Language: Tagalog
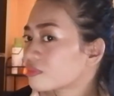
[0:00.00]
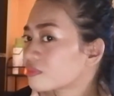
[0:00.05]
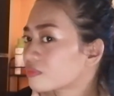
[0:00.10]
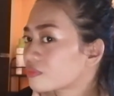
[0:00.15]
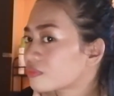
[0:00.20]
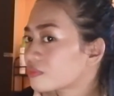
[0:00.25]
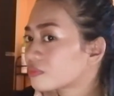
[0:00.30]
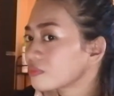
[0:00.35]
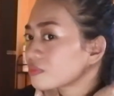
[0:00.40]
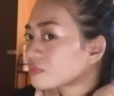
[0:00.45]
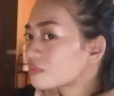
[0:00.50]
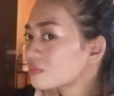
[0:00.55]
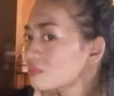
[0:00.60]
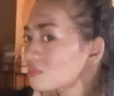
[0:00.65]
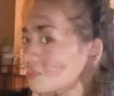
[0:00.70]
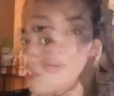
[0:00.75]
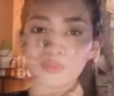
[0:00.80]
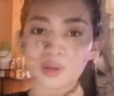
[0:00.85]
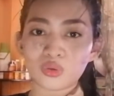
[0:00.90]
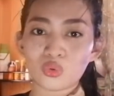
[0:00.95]
Kung
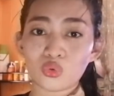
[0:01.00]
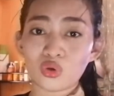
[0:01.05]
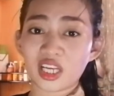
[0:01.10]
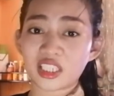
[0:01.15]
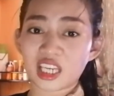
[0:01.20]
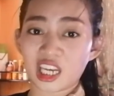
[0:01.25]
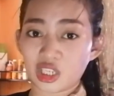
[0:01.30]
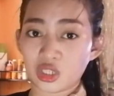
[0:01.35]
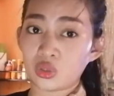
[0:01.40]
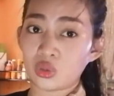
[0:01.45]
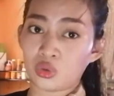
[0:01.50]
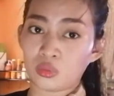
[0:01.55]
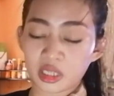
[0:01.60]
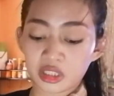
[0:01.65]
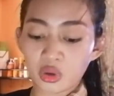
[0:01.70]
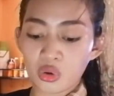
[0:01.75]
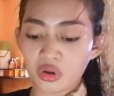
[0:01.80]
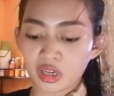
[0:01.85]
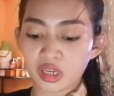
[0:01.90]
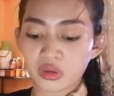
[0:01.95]
meron magkukulay sa inyo,
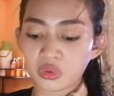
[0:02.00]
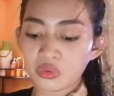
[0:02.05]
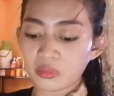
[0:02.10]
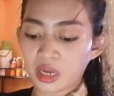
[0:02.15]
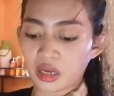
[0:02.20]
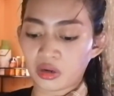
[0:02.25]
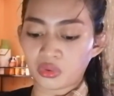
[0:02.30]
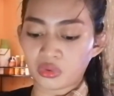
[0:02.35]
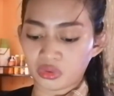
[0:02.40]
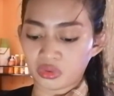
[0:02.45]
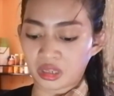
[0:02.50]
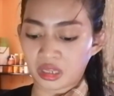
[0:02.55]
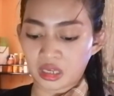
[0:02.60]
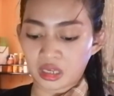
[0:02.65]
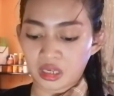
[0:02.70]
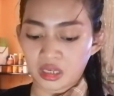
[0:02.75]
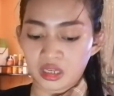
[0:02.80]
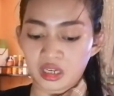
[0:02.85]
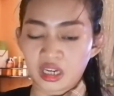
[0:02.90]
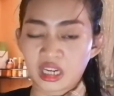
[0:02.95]
mas okay kung meron.
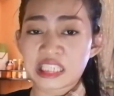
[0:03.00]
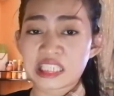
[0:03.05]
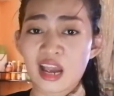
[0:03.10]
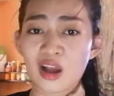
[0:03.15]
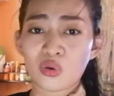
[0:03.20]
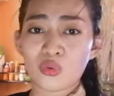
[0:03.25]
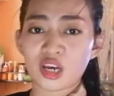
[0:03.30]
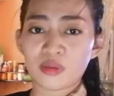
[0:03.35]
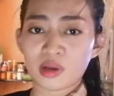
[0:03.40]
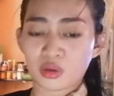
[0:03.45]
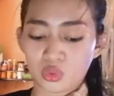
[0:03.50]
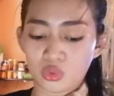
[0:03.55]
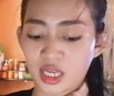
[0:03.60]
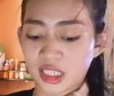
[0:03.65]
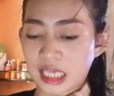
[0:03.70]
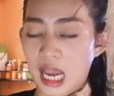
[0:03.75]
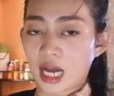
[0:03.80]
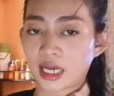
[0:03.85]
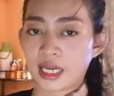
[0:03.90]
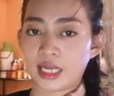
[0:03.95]
Kasi ako walang magkukulay
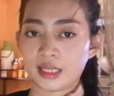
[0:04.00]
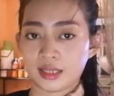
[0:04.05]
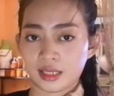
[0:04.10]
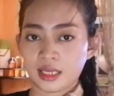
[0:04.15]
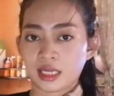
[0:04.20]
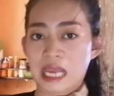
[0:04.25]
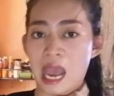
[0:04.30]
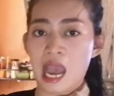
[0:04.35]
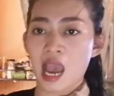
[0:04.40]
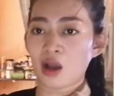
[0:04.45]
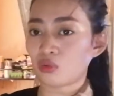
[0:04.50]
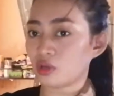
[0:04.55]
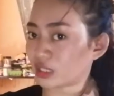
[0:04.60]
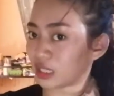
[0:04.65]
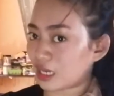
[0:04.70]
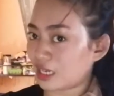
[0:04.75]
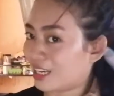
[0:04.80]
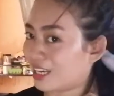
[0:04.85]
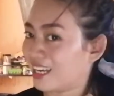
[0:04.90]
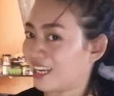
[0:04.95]
sa akin. Kaya ako lang
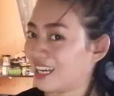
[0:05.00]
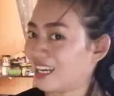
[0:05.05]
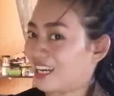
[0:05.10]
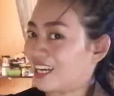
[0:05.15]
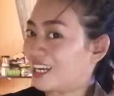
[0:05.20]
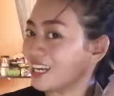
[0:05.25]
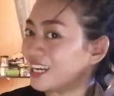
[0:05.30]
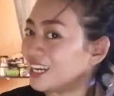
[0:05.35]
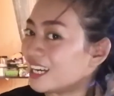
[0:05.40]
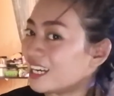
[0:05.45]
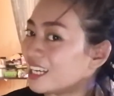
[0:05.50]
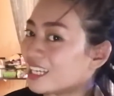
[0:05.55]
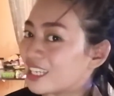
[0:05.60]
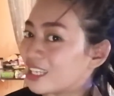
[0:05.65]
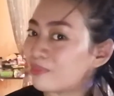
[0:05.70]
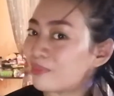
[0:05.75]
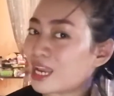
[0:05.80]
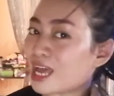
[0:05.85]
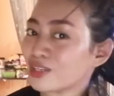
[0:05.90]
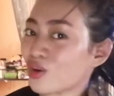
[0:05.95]
talaga.
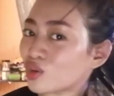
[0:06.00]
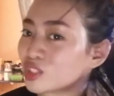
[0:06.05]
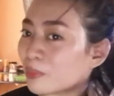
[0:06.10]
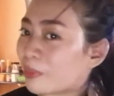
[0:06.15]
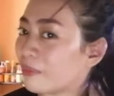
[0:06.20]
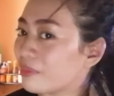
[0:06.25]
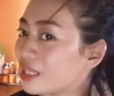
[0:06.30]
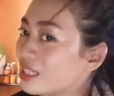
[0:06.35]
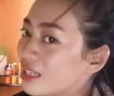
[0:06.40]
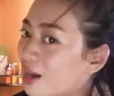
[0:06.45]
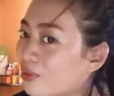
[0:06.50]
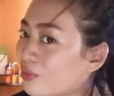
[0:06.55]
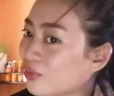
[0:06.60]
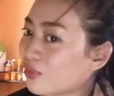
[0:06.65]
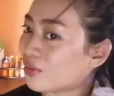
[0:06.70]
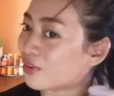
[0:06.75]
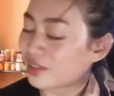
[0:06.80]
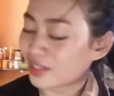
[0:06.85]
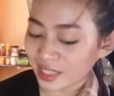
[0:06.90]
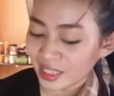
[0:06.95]
Malayo ako sa pamilya ko.
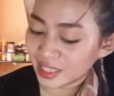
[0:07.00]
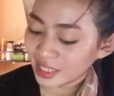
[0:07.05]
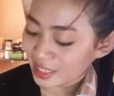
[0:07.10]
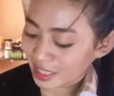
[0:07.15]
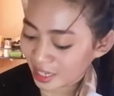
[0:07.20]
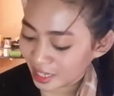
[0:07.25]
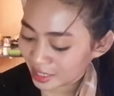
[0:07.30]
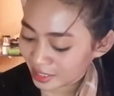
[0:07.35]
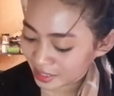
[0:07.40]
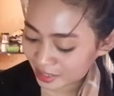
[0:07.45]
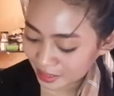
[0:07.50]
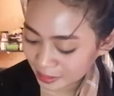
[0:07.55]
Yan.